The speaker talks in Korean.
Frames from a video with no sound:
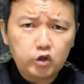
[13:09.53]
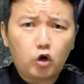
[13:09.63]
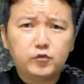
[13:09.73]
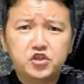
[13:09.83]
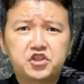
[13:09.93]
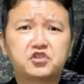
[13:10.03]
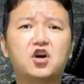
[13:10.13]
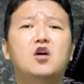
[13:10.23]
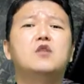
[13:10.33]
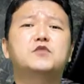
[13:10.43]
이놈은 이제
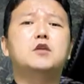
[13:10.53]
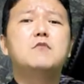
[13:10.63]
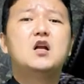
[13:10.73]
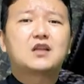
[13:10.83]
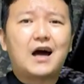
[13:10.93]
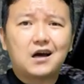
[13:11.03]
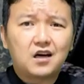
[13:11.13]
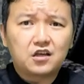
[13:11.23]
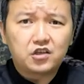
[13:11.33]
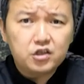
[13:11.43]
점점
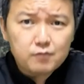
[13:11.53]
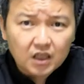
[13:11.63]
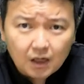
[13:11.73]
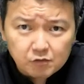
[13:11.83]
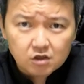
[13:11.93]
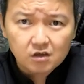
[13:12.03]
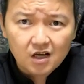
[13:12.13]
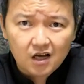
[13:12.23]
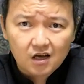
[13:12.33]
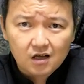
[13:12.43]
타락의 길만 남은
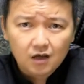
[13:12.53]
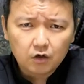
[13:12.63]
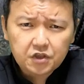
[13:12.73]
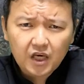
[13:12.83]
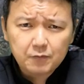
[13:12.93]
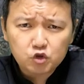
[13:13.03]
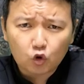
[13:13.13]
건가? 어떻게 하면